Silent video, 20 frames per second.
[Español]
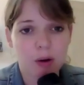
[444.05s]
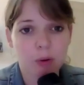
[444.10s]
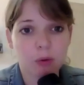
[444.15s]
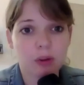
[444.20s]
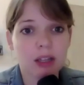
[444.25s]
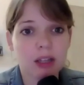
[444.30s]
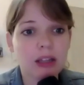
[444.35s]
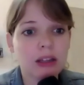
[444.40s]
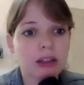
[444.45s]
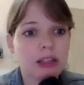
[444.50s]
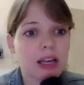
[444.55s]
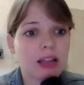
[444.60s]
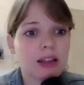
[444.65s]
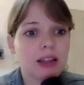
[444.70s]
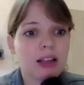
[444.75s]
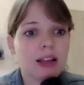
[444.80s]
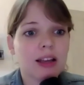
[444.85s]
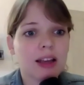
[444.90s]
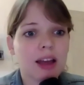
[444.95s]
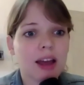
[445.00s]
Ustedes
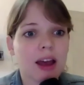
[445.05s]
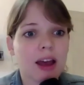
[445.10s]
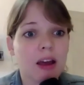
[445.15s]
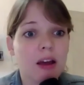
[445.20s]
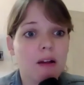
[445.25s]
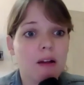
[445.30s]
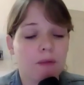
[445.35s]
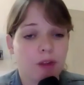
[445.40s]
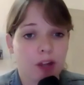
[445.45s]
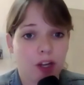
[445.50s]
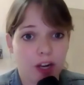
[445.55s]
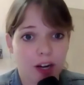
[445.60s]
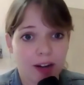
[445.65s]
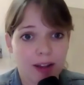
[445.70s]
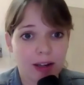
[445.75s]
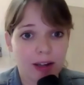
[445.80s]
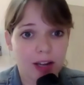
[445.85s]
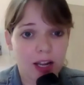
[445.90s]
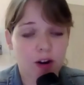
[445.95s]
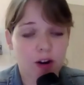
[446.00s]
entienden que
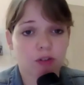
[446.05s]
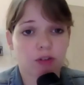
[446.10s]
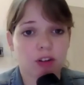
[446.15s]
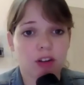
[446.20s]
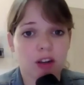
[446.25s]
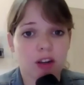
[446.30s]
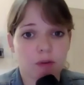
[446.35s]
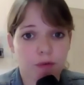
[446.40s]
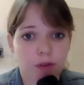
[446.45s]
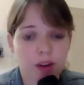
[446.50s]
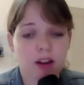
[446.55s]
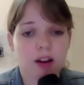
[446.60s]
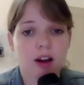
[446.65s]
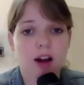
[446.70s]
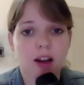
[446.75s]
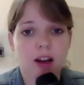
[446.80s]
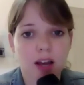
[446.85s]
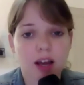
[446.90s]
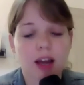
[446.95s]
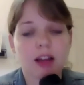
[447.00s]
Tener dinero
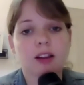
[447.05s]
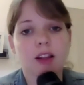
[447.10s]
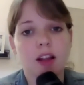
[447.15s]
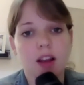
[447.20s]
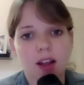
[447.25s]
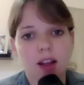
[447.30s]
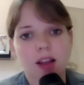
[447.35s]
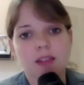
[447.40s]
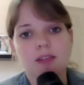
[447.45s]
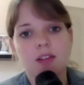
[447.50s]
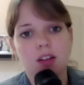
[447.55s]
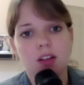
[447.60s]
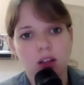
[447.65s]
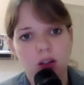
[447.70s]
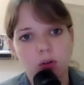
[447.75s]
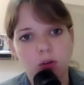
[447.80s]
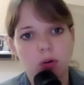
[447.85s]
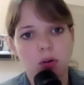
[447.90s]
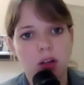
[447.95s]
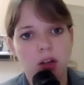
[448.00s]
significa que tiene que hacer
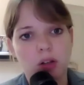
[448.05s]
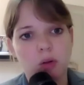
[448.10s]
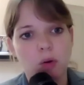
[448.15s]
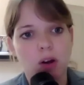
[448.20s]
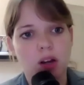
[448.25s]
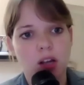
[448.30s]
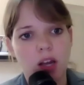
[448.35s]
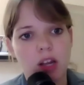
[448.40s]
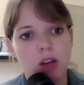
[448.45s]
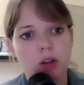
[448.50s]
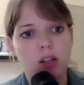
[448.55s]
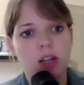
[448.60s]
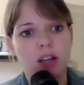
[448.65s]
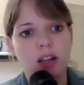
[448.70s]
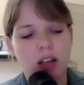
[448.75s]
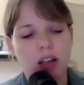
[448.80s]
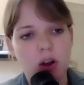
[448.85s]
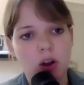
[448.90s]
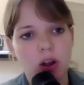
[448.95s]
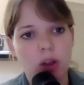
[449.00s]
esto, esto, aquello,
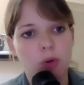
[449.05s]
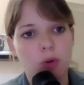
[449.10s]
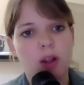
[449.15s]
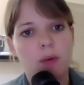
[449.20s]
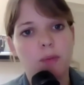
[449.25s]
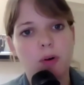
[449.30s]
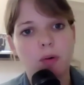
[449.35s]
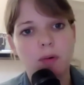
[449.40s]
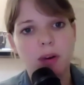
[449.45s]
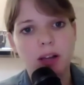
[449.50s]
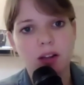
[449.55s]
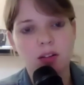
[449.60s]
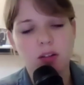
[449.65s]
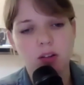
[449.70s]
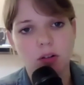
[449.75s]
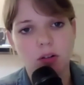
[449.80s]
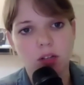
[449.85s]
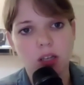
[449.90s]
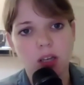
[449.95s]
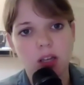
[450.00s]
tiene que ayudar por
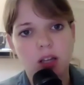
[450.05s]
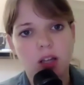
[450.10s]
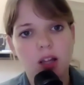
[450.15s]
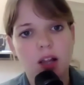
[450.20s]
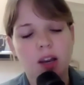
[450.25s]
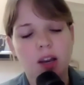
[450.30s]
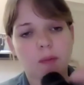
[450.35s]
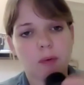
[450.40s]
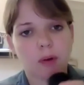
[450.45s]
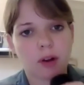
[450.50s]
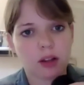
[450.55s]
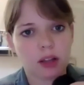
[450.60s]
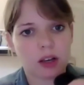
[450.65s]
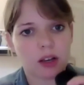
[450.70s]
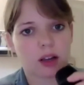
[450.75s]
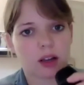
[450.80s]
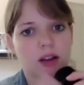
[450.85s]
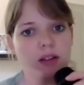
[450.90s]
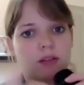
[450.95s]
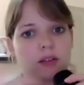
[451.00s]
obligación, tiene que dar limona,
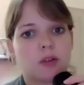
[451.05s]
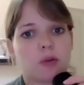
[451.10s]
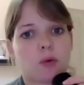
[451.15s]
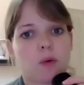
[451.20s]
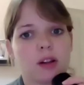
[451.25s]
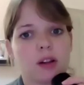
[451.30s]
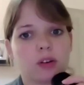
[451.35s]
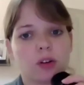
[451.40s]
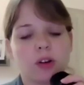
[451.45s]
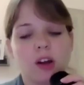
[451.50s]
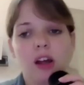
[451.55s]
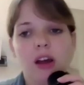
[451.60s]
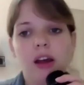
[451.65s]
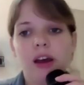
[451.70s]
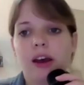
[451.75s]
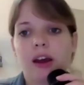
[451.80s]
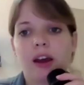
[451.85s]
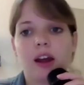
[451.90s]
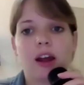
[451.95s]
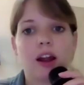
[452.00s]
tiene que qué sé yo cuánto,
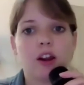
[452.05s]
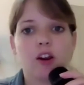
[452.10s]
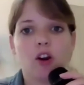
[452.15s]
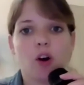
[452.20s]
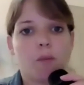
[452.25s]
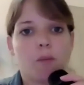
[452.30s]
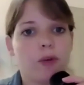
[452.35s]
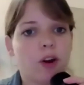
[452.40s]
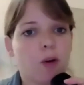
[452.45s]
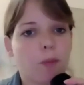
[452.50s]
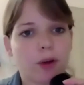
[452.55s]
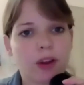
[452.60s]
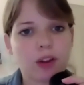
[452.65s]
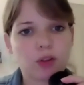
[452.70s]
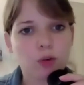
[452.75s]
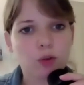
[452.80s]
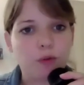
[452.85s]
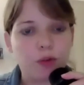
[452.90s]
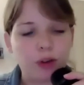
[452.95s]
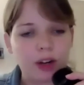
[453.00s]
eh, no, no
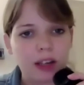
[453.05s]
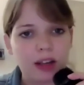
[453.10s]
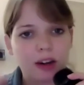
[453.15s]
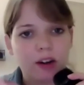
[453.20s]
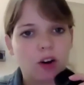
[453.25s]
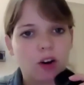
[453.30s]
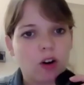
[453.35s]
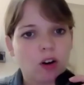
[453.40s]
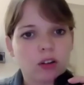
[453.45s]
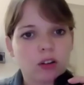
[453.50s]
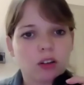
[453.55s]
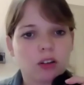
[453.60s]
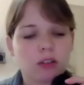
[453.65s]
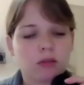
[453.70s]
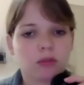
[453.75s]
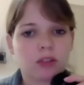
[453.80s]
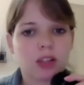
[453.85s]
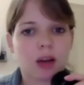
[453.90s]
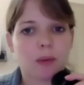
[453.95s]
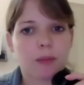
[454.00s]
puede sufrir, no, no,
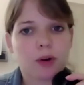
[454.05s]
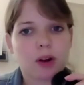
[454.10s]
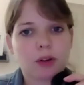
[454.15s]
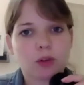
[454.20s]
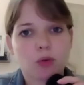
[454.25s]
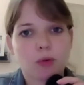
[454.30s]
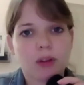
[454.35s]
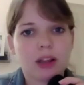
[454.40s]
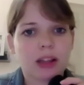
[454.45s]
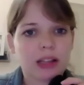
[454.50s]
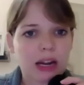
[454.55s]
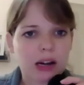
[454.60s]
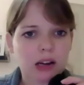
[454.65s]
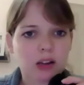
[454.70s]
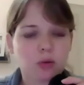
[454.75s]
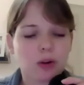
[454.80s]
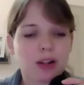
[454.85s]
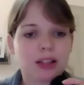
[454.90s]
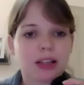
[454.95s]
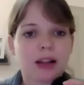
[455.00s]
o sea, porque su vida está
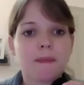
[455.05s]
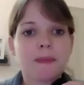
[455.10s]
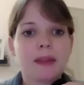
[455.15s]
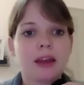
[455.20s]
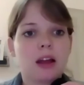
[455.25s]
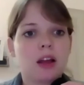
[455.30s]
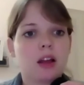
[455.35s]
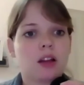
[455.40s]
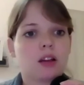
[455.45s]
resuelta.